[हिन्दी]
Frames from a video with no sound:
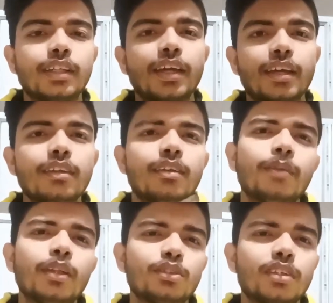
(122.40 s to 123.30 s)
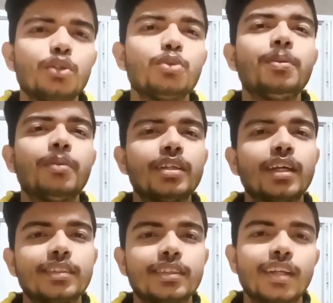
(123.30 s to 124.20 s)
है लेकिन मैंने सोचा यूपी में
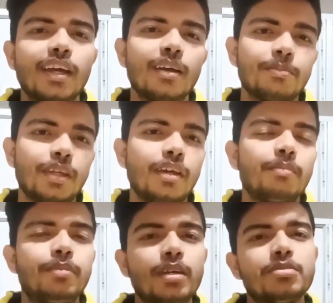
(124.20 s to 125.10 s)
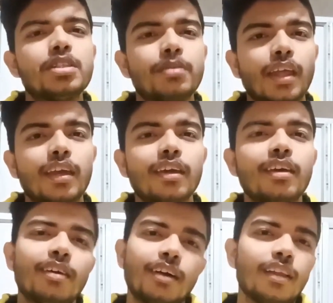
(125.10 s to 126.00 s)
जाने से अच्छा है अपने पीएमसीएच में रहेंगे
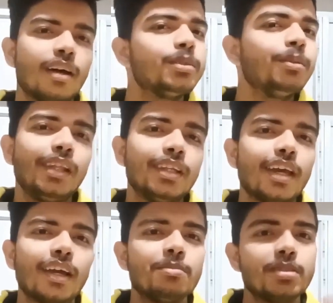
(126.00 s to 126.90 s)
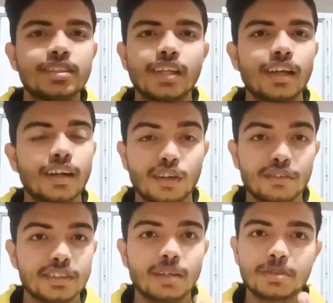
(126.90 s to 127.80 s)
आराम से मिल ही जाएगा पिछले साल के कट
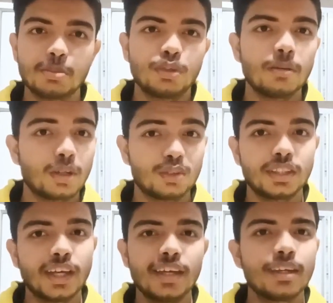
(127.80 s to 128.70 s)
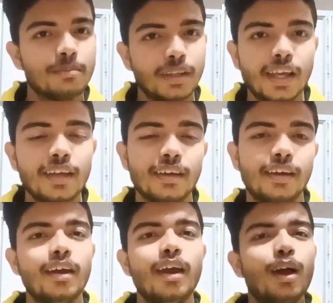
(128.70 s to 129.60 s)
ऑफ के हिसाब से पूरा भरोसा था कि मिलना ही है
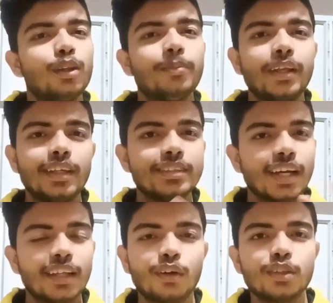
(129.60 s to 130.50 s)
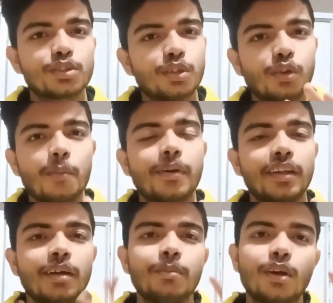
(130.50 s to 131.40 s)
तो मैंने इन सारे कॉलेज को ड्रॉप कर
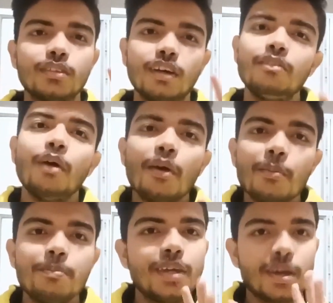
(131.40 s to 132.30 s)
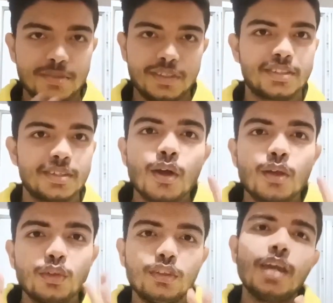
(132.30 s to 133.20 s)
दिया बिकॉज ऑफ पीएमसीएच
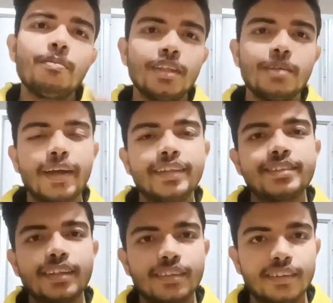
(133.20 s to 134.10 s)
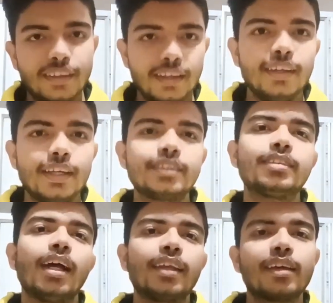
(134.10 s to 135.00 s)
तो ये मेरी माइंडसेट थी इस
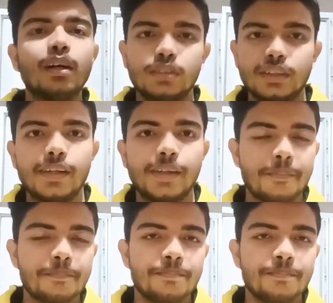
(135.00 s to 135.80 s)
साल की काउंसलिंग के लिए